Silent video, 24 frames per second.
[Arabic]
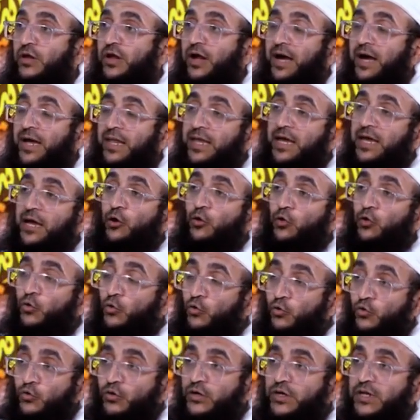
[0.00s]
على
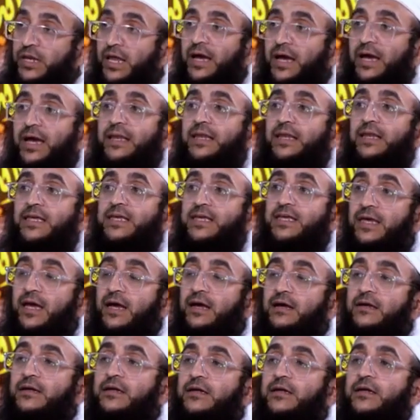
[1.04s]
حقوق الأقلية